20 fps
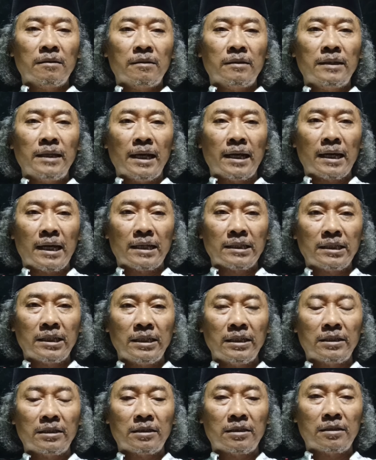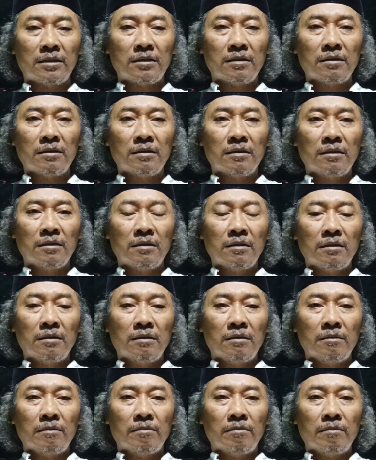dia rasis.
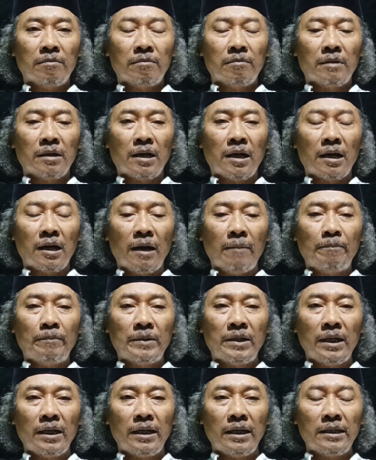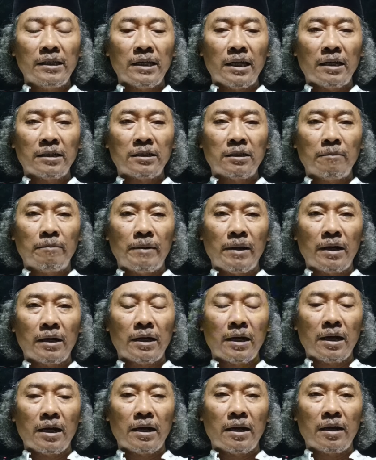Menganggap dirinya
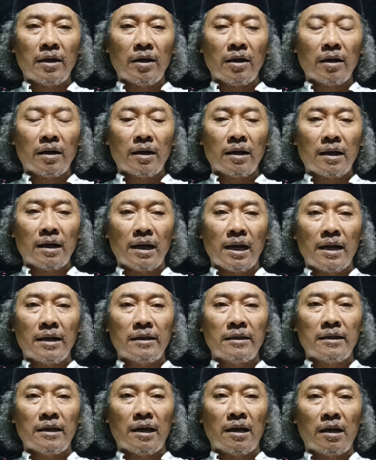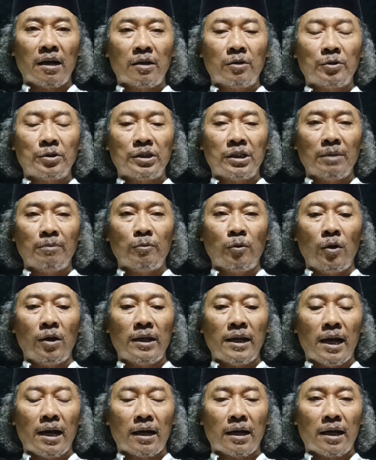sebagai klan yang harus
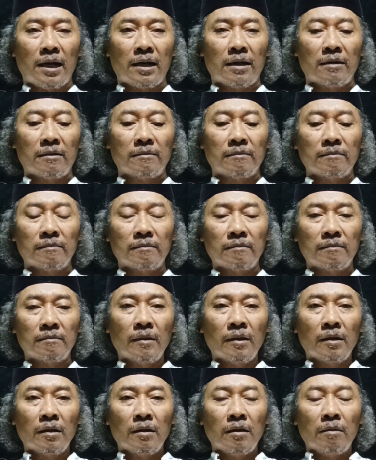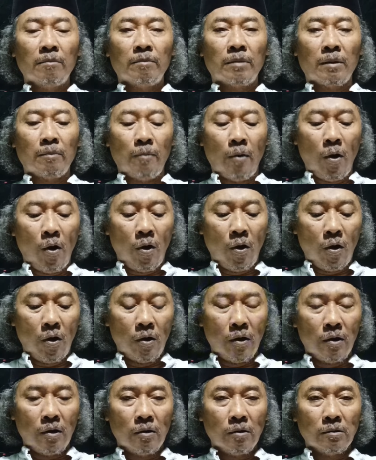dimuliakan,
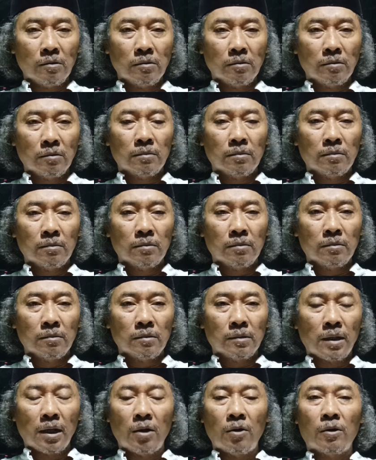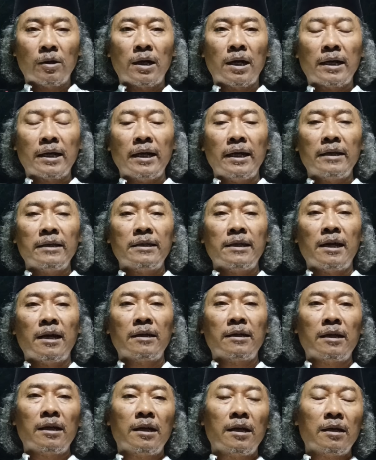berbohong kalau kakeknya
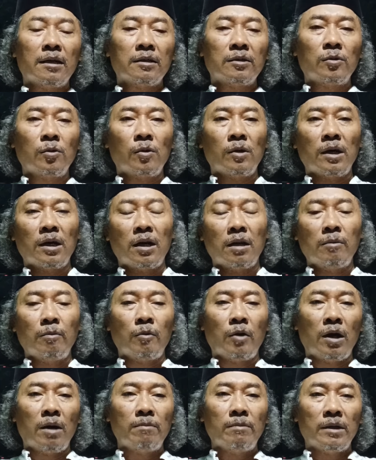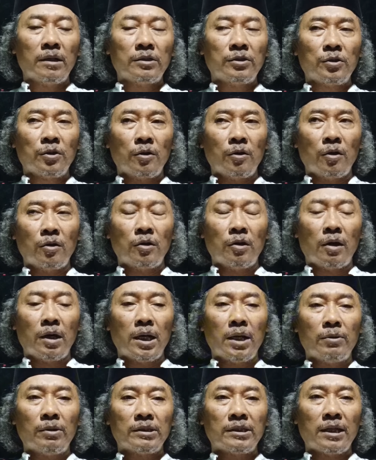adalah keturunan dari Muhammad Shallallahu
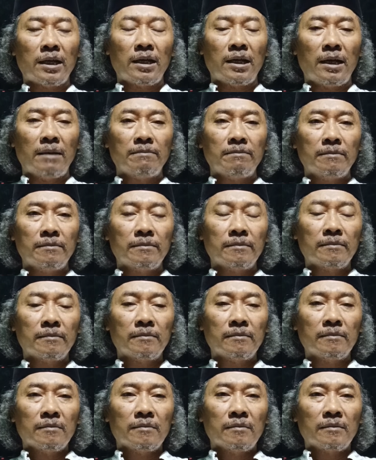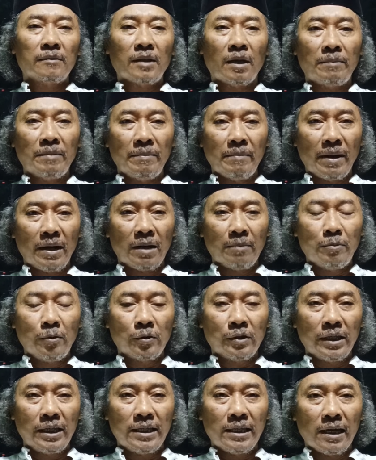Alaihi Wasallam, tapi mana
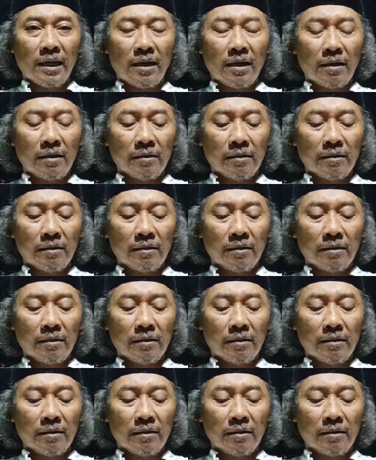buktinya?